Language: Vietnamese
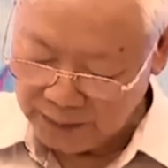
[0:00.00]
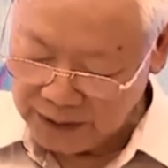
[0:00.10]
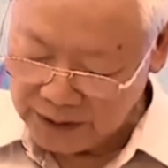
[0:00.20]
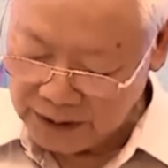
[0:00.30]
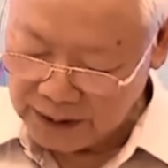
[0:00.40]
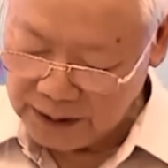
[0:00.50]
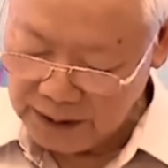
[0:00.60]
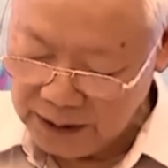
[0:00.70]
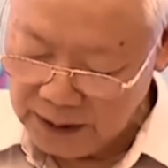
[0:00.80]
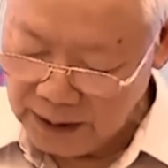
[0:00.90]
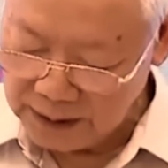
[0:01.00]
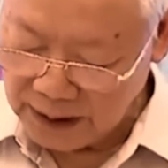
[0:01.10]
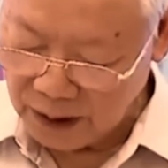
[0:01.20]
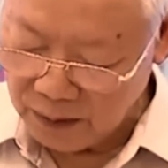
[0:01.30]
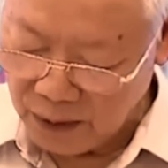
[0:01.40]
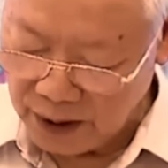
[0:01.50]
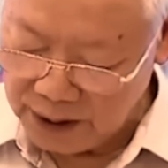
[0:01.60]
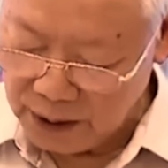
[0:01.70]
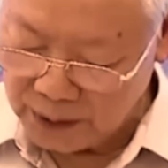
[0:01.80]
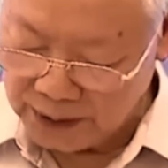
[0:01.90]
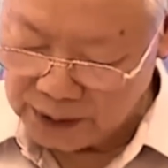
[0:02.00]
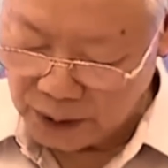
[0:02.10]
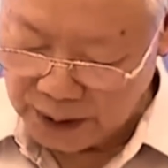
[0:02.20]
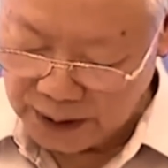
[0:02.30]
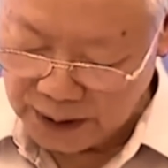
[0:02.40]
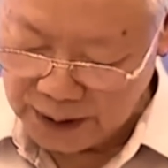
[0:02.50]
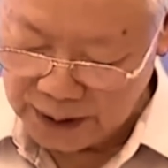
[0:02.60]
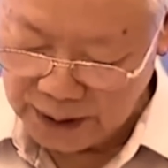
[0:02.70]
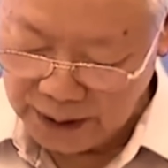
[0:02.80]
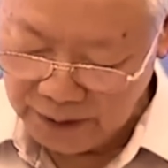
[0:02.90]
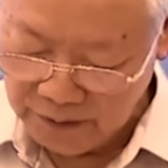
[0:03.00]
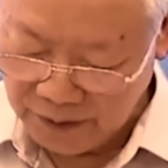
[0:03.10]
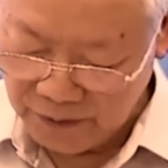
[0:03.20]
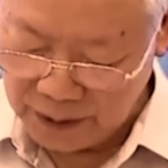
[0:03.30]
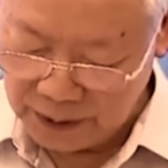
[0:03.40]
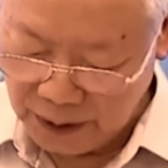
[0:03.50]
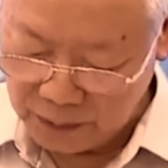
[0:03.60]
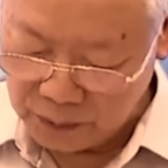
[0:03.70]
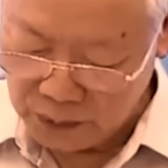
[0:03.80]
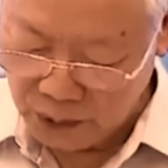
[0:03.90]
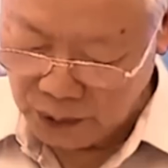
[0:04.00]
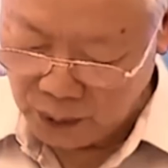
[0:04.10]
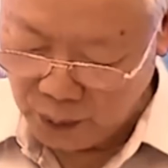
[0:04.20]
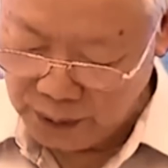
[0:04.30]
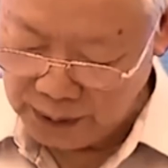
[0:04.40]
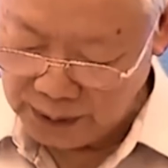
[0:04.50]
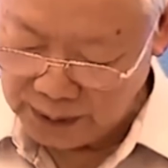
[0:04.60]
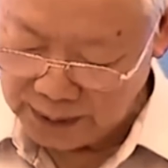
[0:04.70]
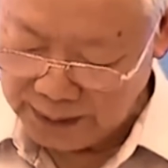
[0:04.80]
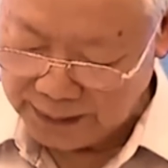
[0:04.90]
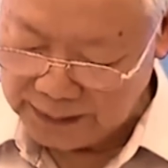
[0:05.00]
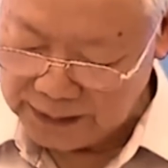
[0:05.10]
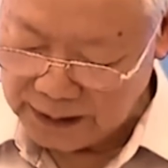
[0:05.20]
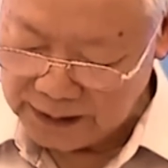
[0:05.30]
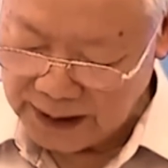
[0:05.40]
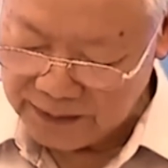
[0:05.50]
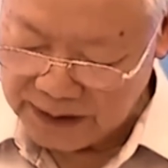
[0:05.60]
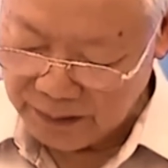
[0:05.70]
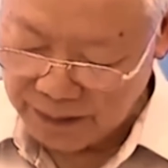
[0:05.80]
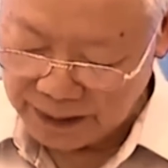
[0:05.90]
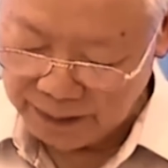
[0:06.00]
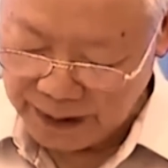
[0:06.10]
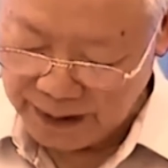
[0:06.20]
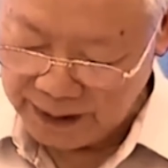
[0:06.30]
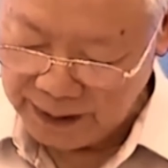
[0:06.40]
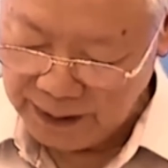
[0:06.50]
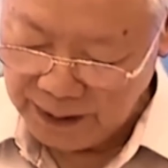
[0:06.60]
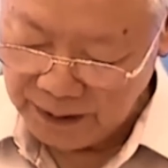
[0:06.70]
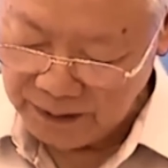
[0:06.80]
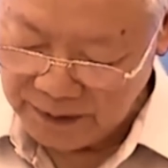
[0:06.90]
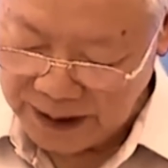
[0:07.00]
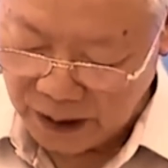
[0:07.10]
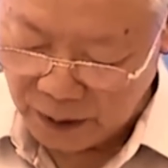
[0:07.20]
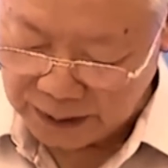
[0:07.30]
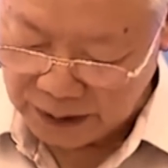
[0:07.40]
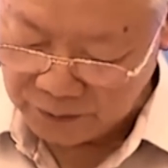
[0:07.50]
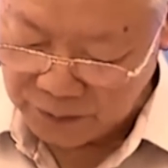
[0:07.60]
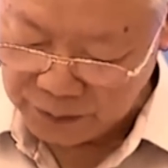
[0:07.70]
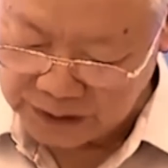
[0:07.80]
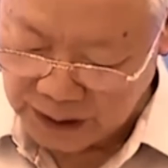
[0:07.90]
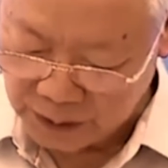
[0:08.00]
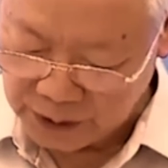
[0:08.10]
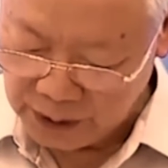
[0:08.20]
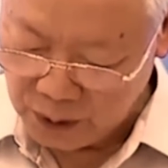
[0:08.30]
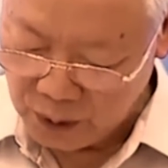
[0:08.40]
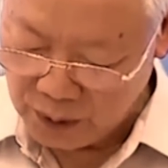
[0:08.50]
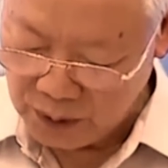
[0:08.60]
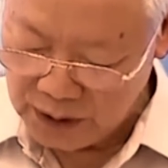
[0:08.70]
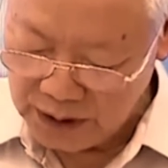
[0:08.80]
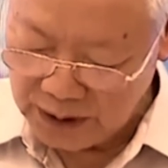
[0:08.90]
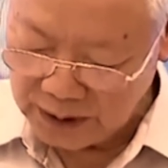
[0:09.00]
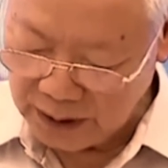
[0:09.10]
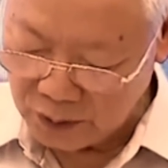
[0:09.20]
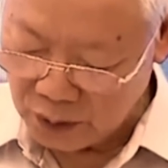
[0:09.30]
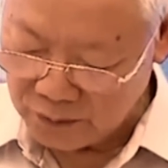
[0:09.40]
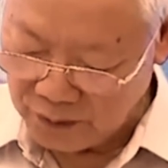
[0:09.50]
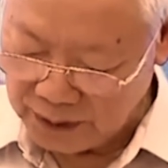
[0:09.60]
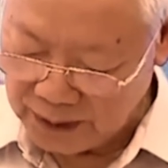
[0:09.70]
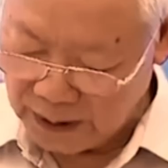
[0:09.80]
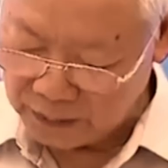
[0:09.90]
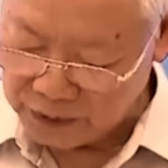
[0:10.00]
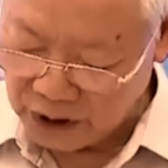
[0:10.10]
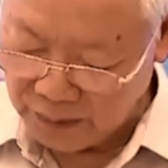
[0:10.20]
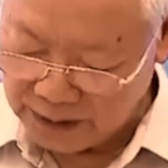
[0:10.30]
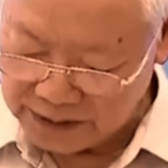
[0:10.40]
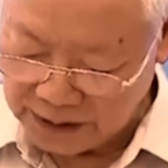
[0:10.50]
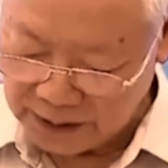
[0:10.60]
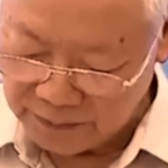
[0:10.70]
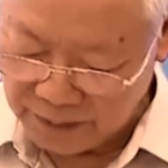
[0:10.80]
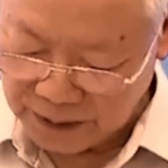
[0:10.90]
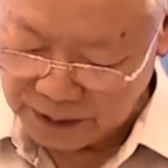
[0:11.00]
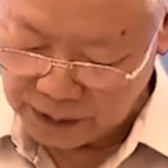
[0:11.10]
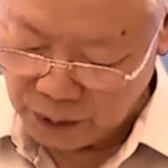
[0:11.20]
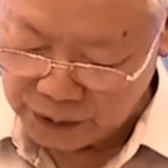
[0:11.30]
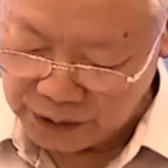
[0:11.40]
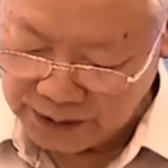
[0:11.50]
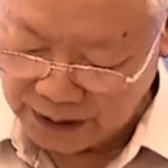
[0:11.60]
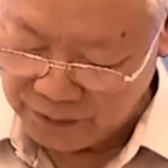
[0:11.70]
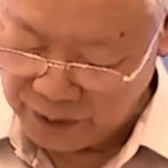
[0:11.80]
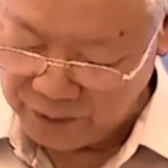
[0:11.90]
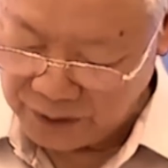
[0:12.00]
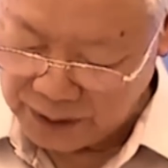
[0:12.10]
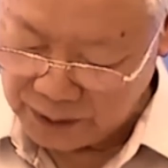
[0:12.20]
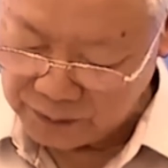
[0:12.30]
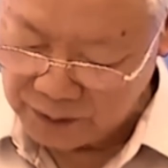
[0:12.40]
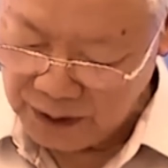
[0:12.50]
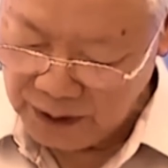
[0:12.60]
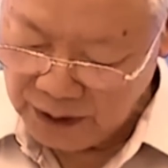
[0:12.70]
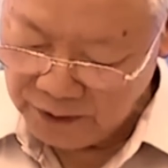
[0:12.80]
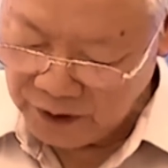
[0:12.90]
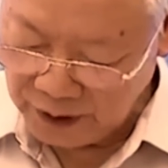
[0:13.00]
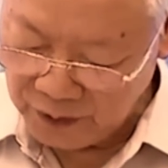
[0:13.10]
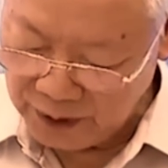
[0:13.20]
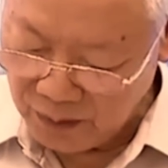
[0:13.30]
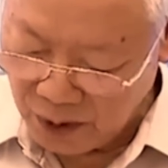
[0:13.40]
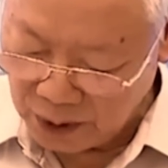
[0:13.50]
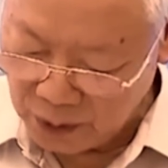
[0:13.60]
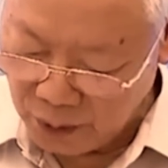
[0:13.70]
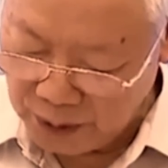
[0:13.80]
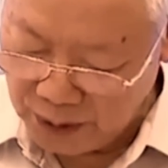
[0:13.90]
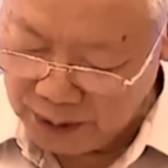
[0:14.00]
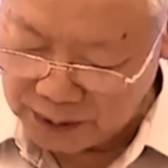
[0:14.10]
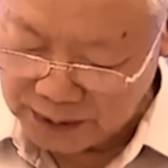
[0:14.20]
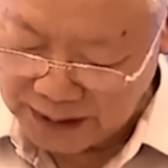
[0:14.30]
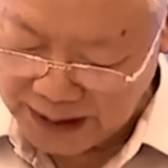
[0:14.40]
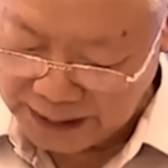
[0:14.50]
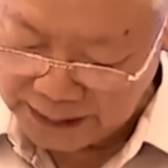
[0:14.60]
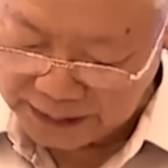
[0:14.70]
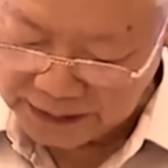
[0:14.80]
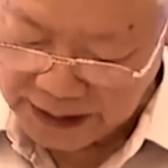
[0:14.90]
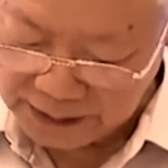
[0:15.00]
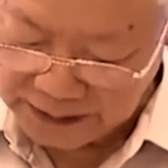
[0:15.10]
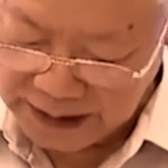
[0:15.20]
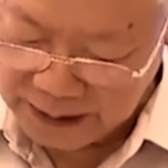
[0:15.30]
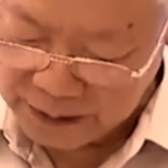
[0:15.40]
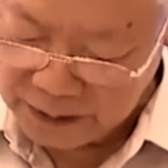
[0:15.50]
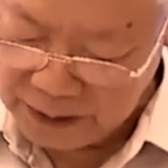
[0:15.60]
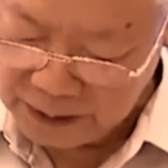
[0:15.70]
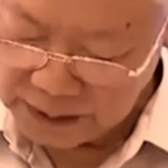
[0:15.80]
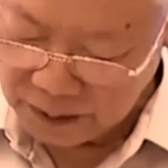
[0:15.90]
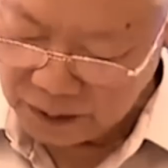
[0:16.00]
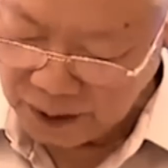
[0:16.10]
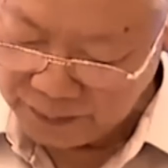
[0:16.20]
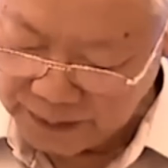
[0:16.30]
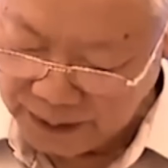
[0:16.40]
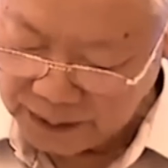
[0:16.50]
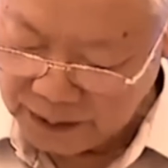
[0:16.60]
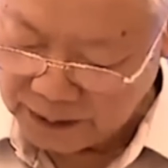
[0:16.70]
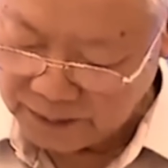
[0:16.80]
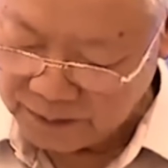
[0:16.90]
lớp nhân dân tạo mọi điều kiện thuận lợi và vận động lôi cuốn để nhân dân tham gia mạnh mẽ vào các phong trào thi đua các cuộc vận động do mặt trận và các tổ chức thành viên phát động phát huy mọi nguồn lực khả năng sáng tạo đóng góp tích cực